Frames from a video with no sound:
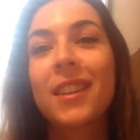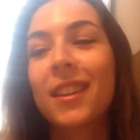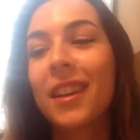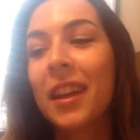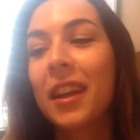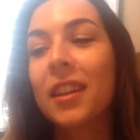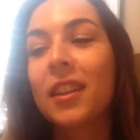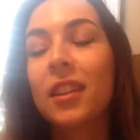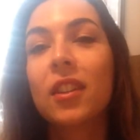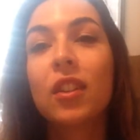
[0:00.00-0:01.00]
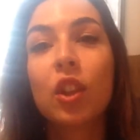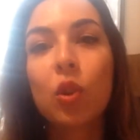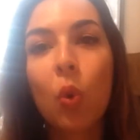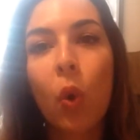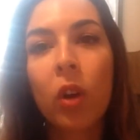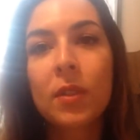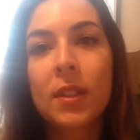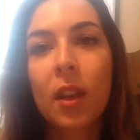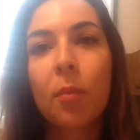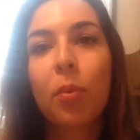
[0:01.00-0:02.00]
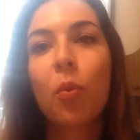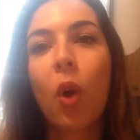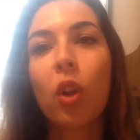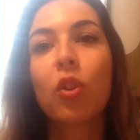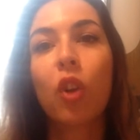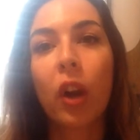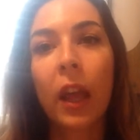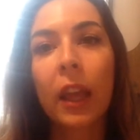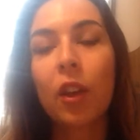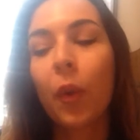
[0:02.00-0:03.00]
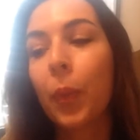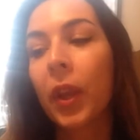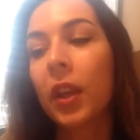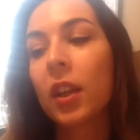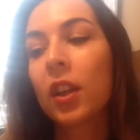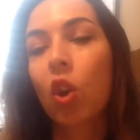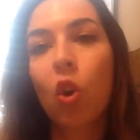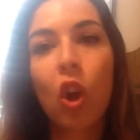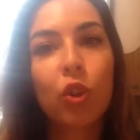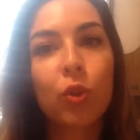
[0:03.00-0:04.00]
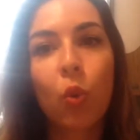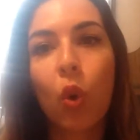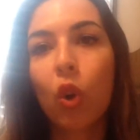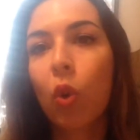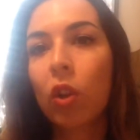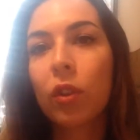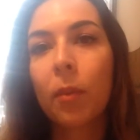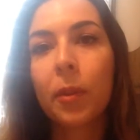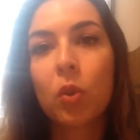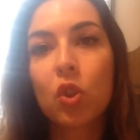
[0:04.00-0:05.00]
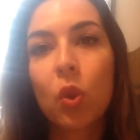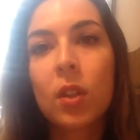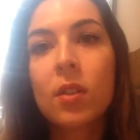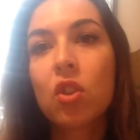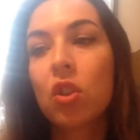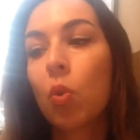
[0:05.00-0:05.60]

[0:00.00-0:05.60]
que uh, diluam sempre o óleo de orégano uh, com óleo de coco, óleo de amêndoas doces.